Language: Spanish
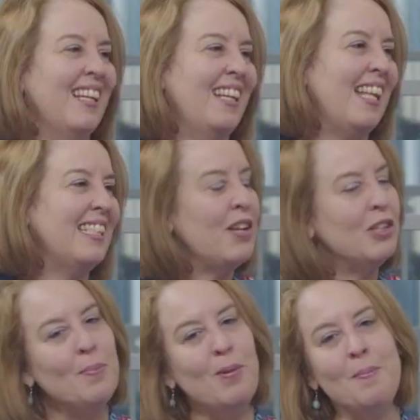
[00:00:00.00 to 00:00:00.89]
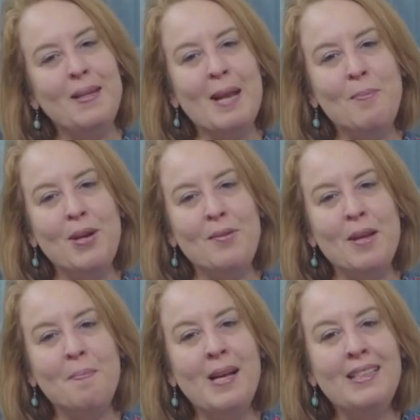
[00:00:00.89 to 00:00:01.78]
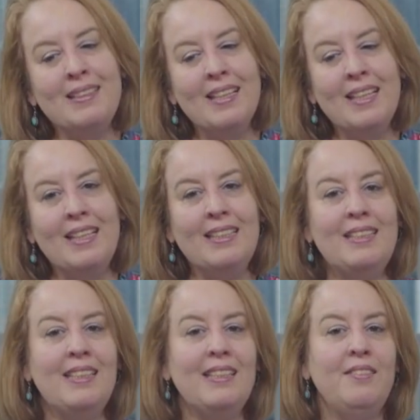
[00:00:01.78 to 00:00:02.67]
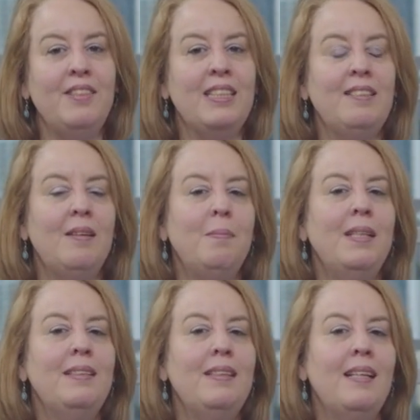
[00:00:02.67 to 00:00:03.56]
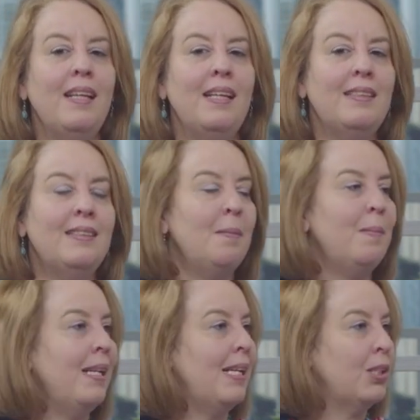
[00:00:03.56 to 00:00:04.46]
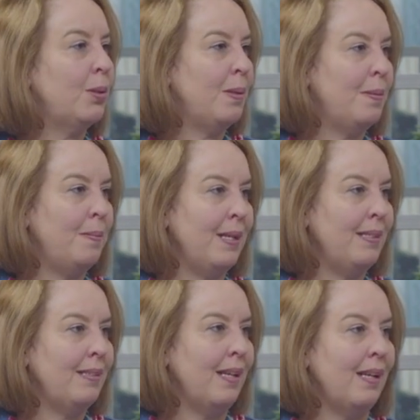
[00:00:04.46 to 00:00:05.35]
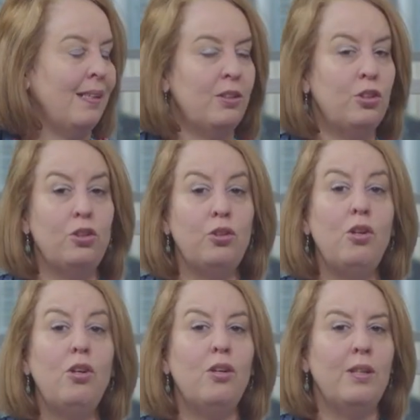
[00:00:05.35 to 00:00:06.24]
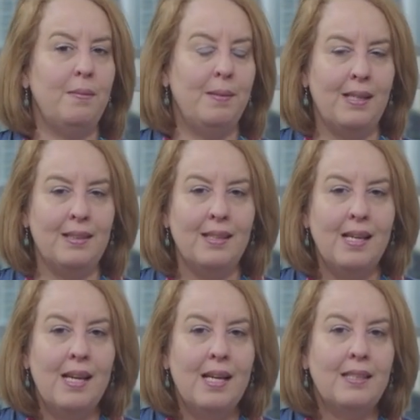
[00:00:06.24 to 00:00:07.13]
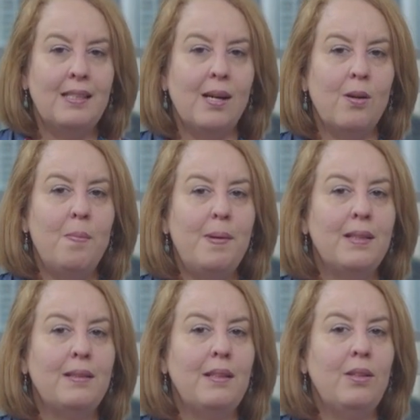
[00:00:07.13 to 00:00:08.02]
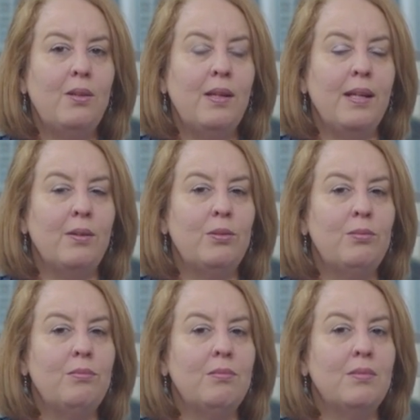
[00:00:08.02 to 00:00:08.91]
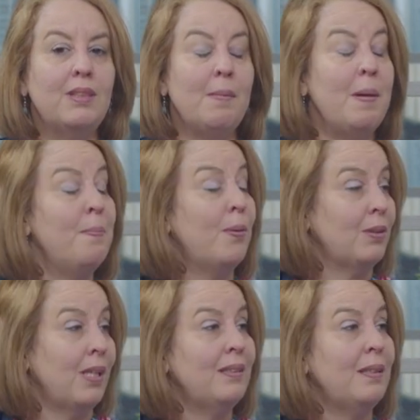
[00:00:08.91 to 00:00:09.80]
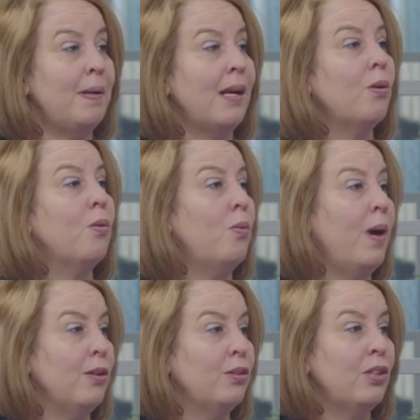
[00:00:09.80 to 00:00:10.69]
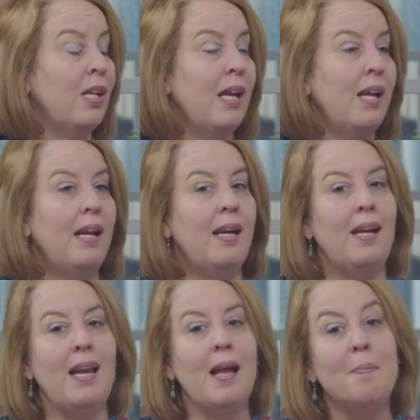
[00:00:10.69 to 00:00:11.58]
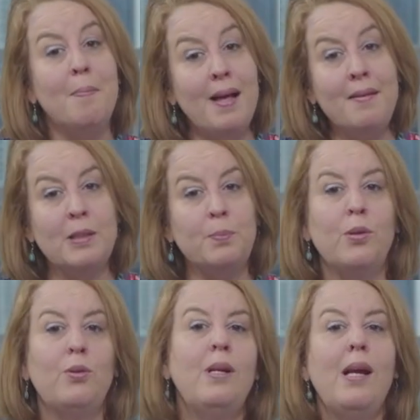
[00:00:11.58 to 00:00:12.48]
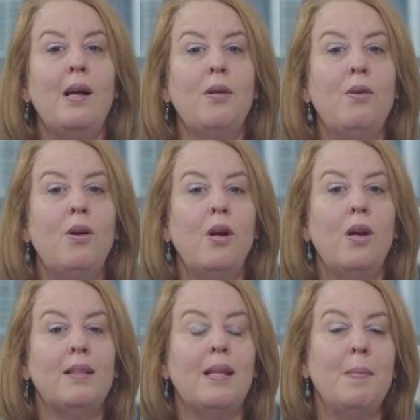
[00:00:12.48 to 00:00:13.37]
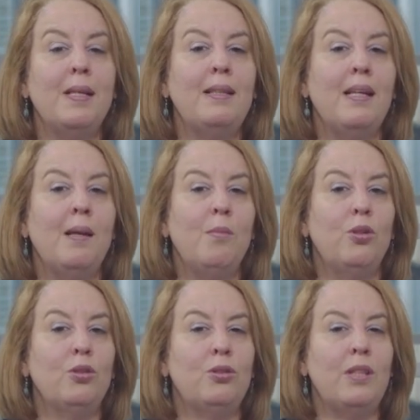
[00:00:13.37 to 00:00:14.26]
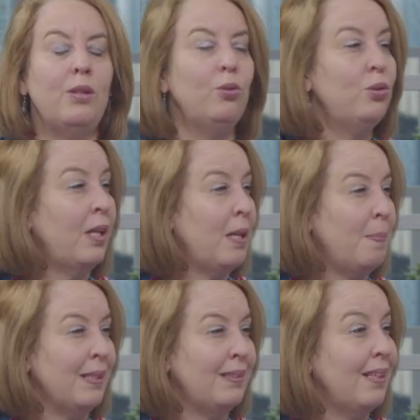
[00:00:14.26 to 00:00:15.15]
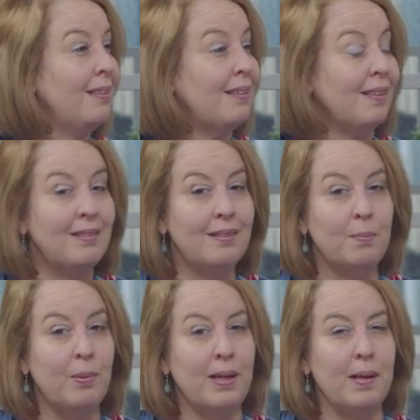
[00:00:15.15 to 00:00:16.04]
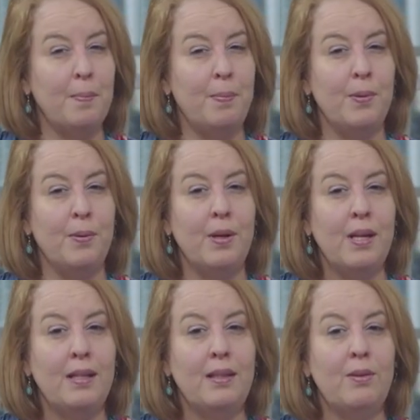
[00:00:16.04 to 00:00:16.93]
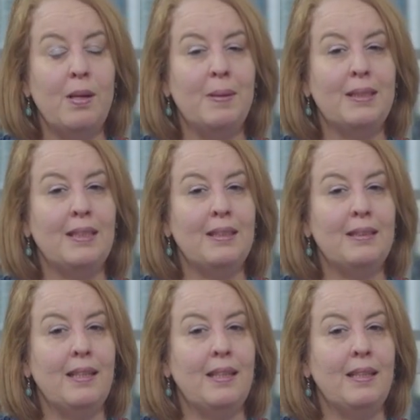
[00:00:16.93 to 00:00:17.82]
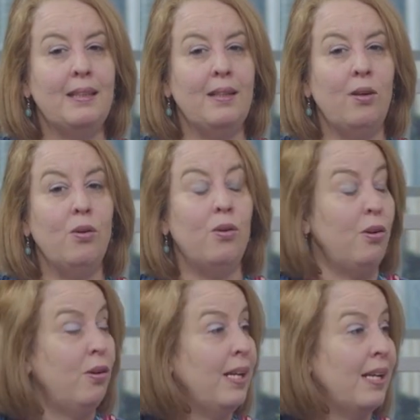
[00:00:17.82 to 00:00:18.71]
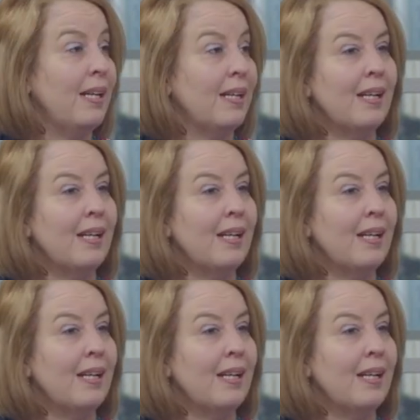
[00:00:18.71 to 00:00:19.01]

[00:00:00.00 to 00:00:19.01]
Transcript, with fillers: Gracias, José, por invitarme una vez más. Y sí, definitivamente este tema de la sobrevivencia en todos los niveles se ha convertido en un tema importante para los cubanos. Eh, las madres, por un lado, también tenemos denuncias de pacientes, por ejemplo, de una paciente oncológica de